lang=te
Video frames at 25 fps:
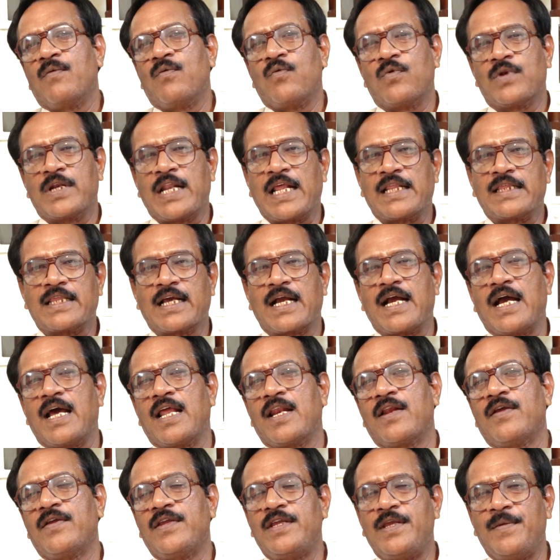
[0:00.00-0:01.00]

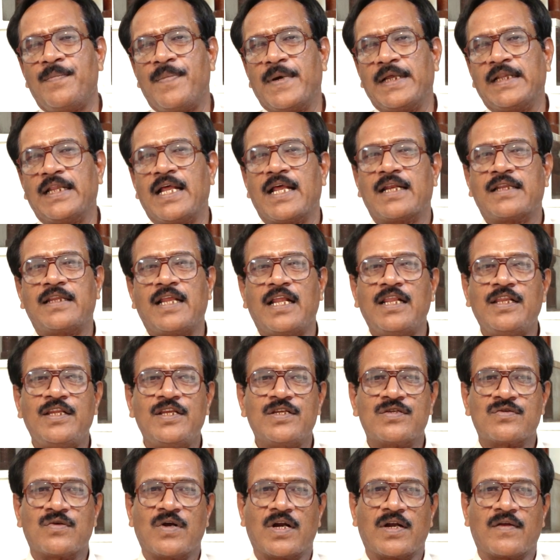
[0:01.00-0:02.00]
ఉన్నంతకాలం ఈ పదార్థాలు
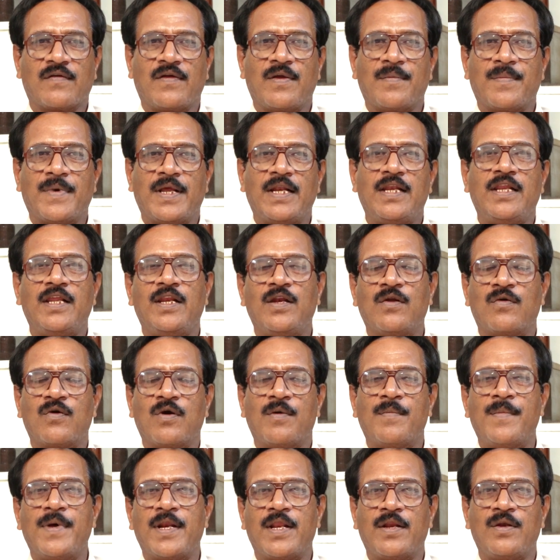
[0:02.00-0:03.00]
తీసుకోవటమే పల్లీలు
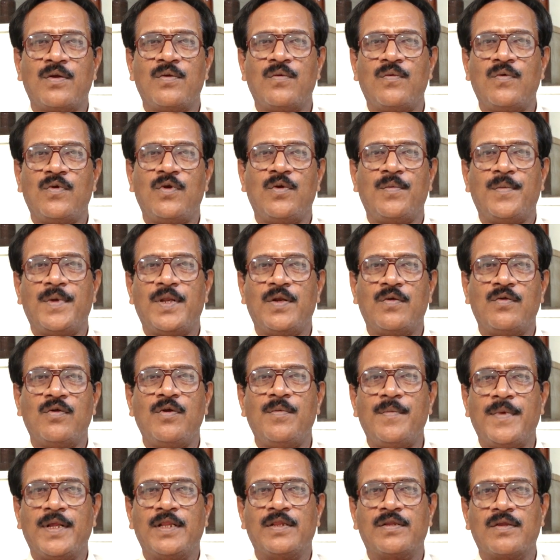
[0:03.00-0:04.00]
కొబ్బరి నువ్వులు
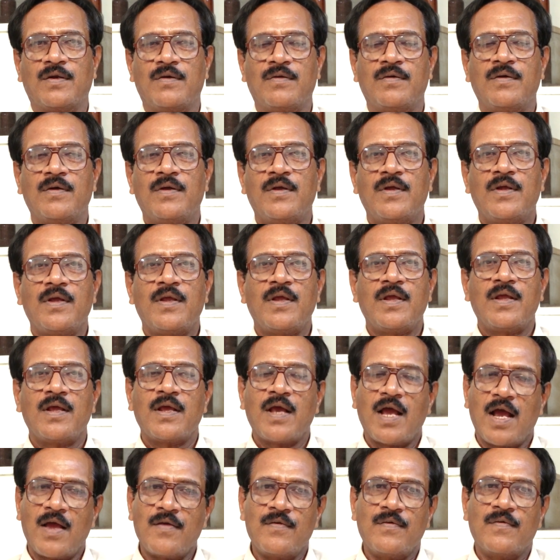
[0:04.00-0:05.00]
మినువులు మెంతులు
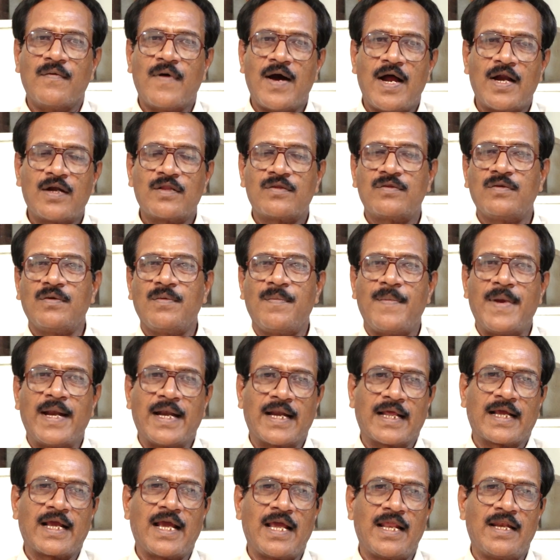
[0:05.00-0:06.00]
అవి వాడుతూ
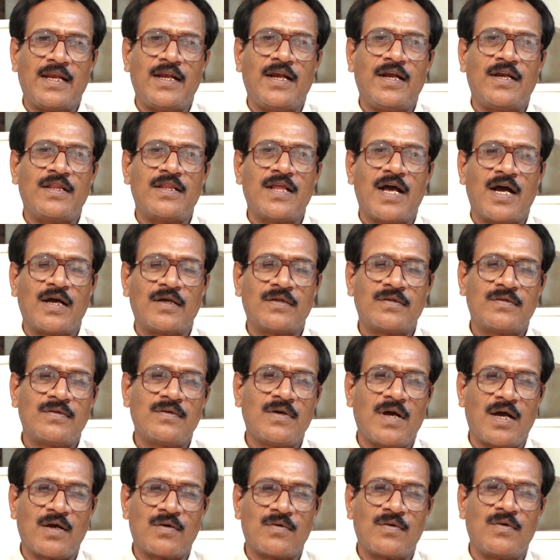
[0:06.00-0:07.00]
బెండకాయల నీళ్ళు తాగుతూ
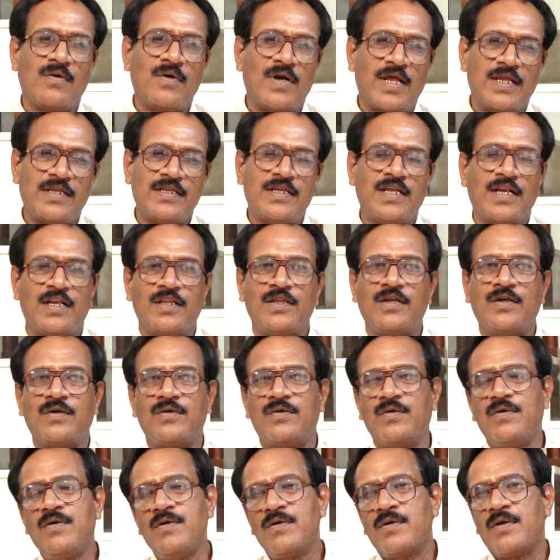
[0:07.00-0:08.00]
అక్రూడ్ అంజీరు
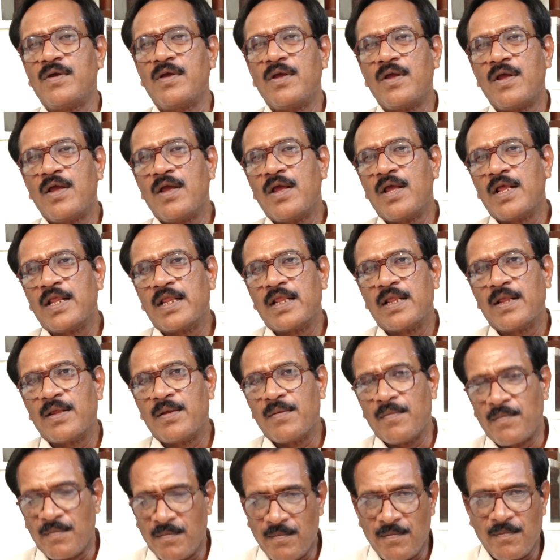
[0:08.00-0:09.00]
తింటూ
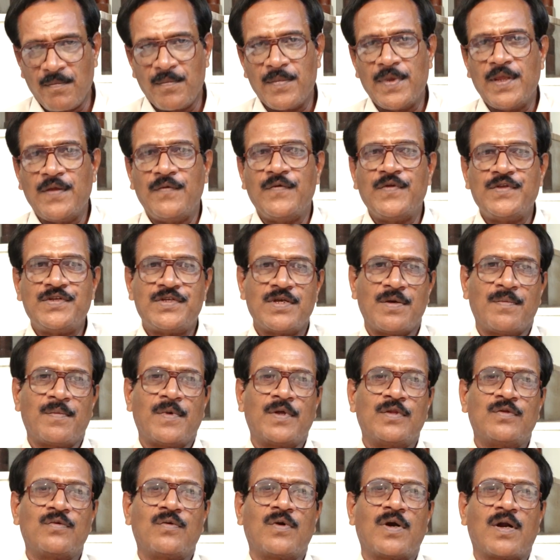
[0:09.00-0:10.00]
మేము ఇచ్చే
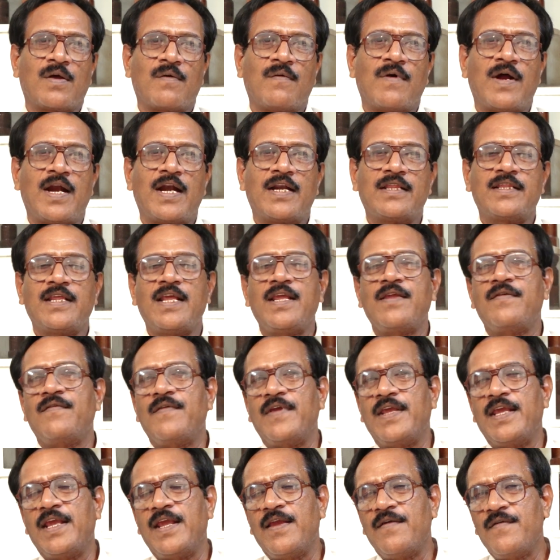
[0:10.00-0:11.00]
మందు కూడా వాడితే
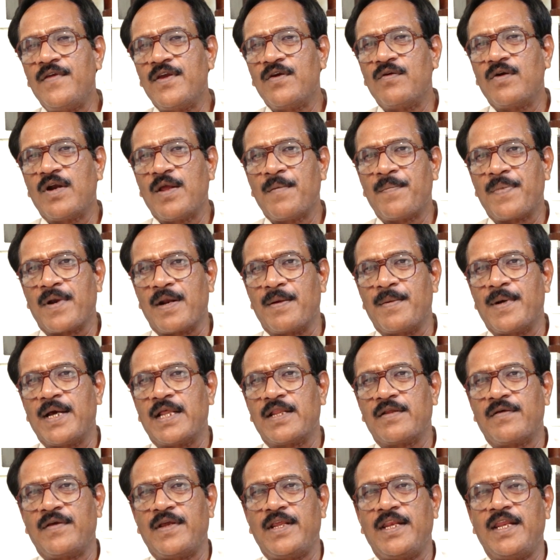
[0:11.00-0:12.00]
ఇవి ఏవి కూడా
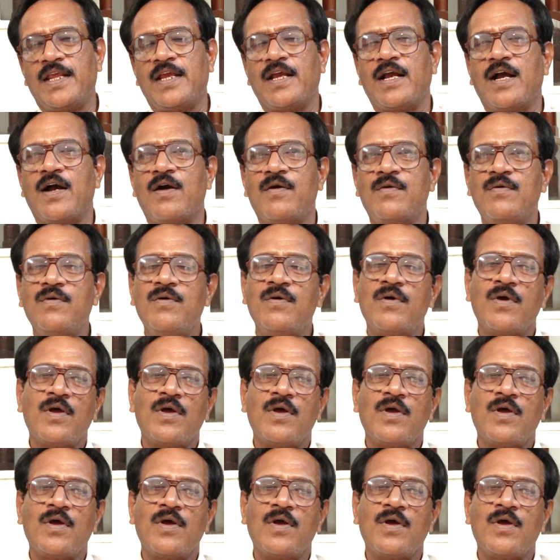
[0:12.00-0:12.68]
ప్రమాదమైనవి కావు